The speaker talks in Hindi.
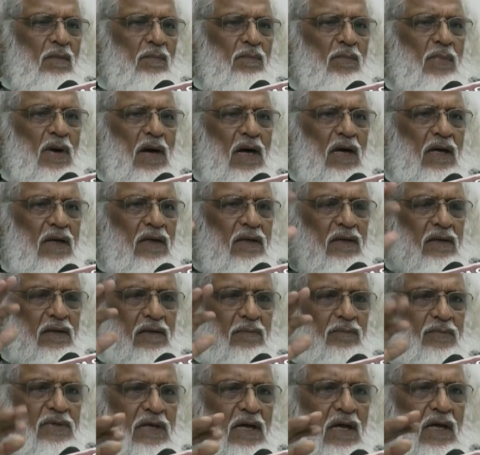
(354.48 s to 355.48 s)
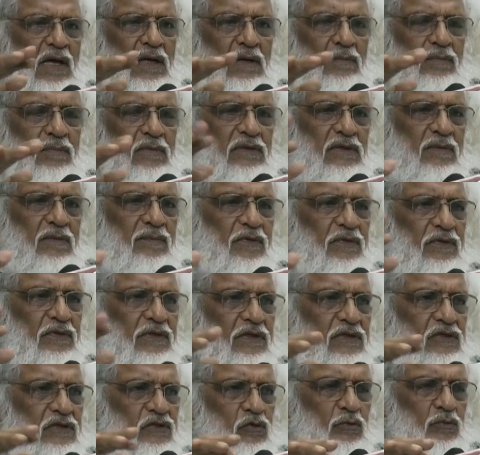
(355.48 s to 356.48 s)
बाहर बिहार मध्य
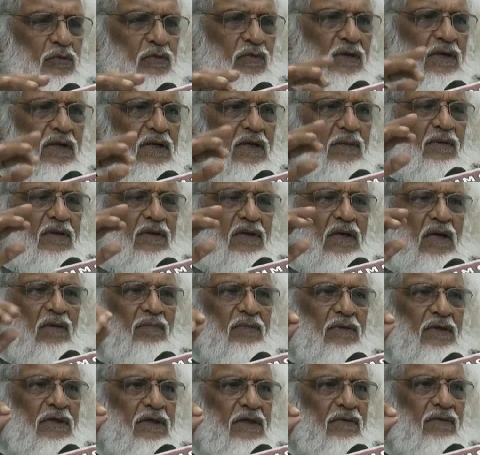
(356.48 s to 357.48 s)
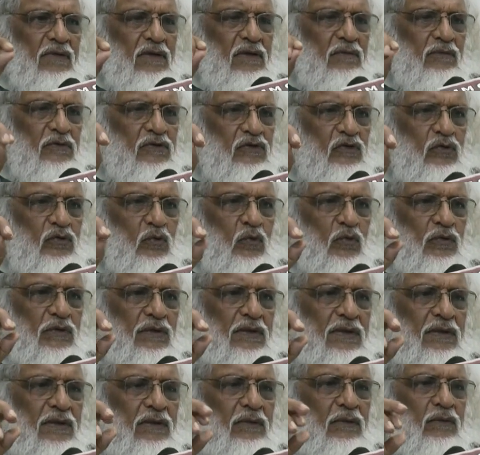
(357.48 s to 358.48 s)
प्रदेश यूपी वगैरह में काम करने वाले मज़दूर
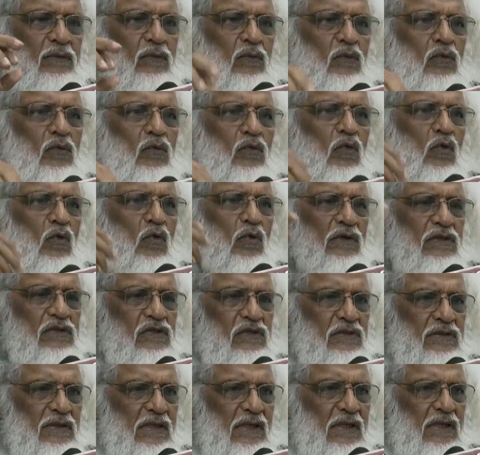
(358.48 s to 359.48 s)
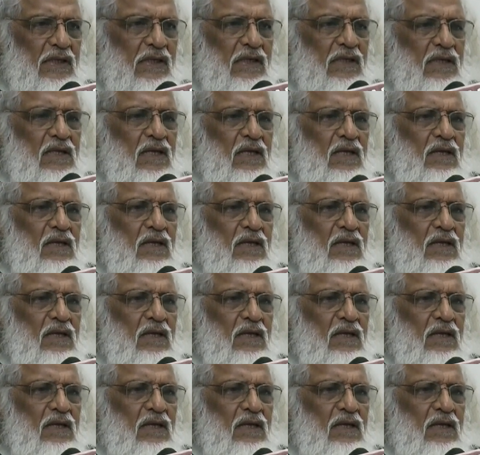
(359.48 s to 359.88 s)
थे उनको किस तरह